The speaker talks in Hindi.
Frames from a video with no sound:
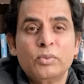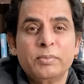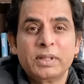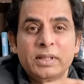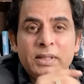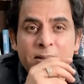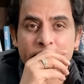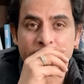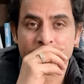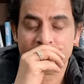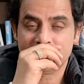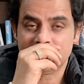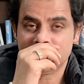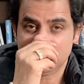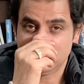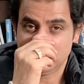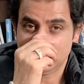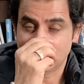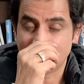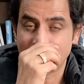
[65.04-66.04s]
में
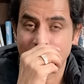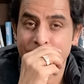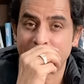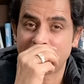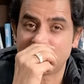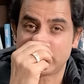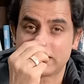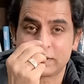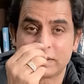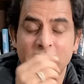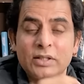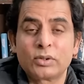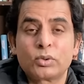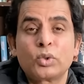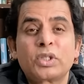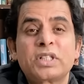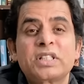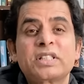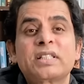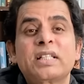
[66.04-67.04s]
आप पाकिस्तान को
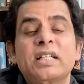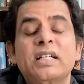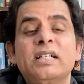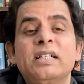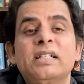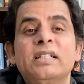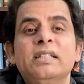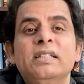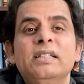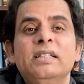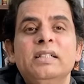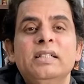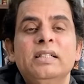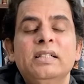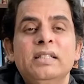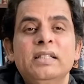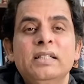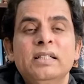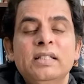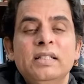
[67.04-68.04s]
किस तरह
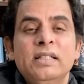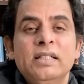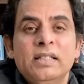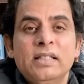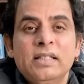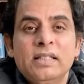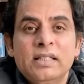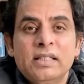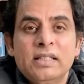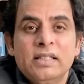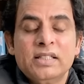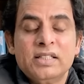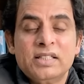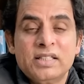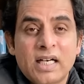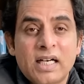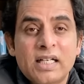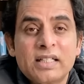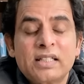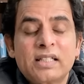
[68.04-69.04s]

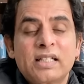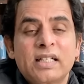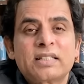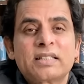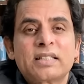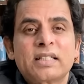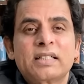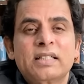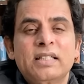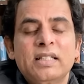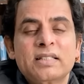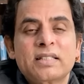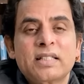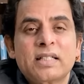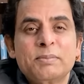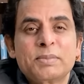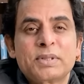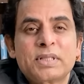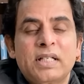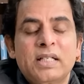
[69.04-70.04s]
याद कर सकते हैं इस
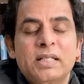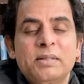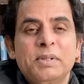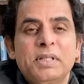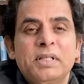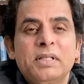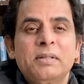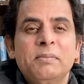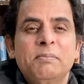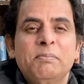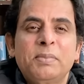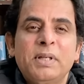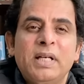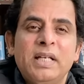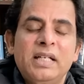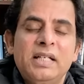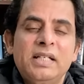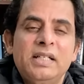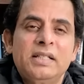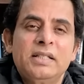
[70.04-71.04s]
रमज़ान में
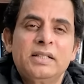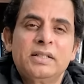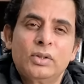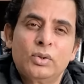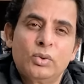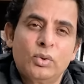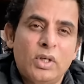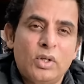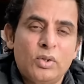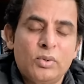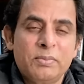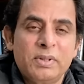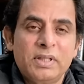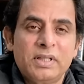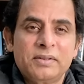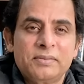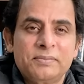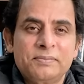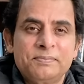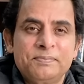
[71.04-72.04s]
पहले दुआओं में
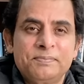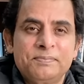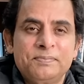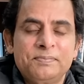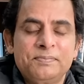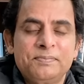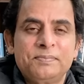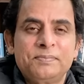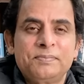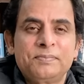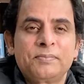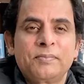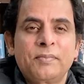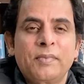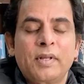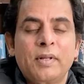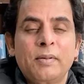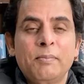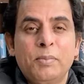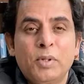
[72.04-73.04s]

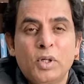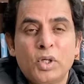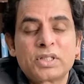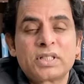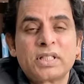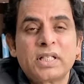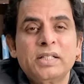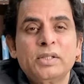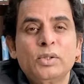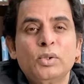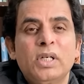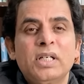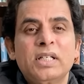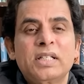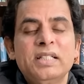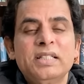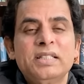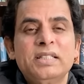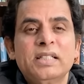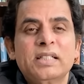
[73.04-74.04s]
बहुत सारी दुआ
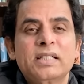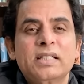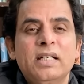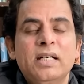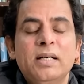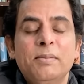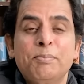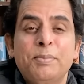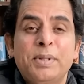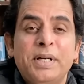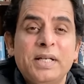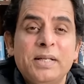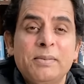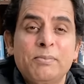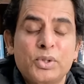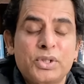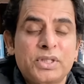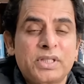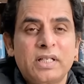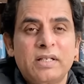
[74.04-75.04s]
कीजिएगा हम बड़े
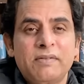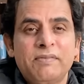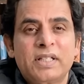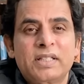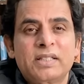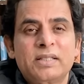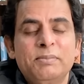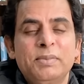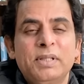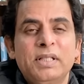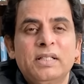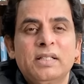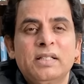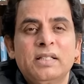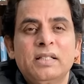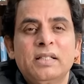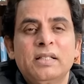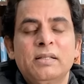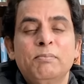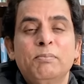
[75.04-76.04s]
मुश्किल वक्त में हैं
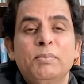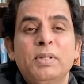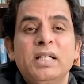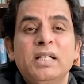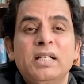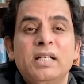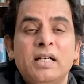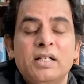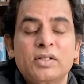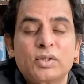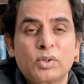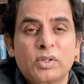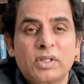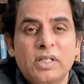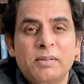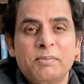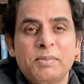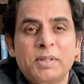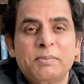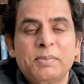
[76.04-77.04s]
बड़े नाजुक
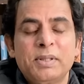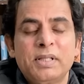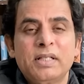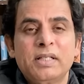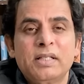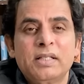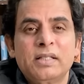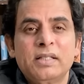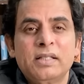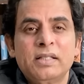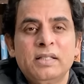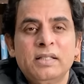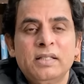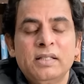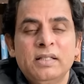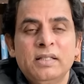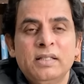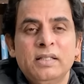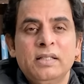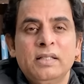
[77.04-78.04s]
लम्हे में
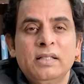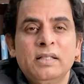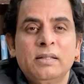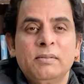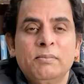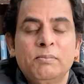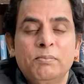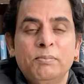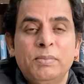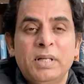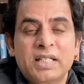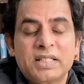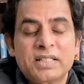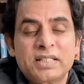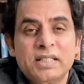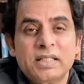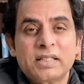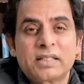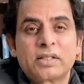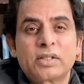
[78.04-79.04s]

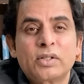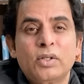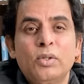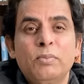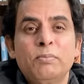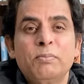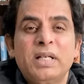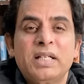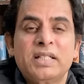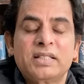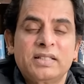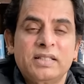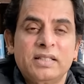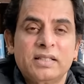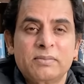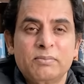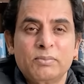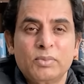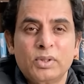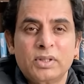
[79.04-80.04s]
बैसीत कौम
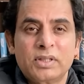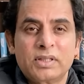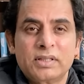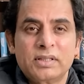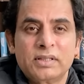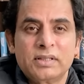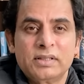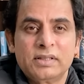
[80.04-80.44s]
बैसीत मुल्क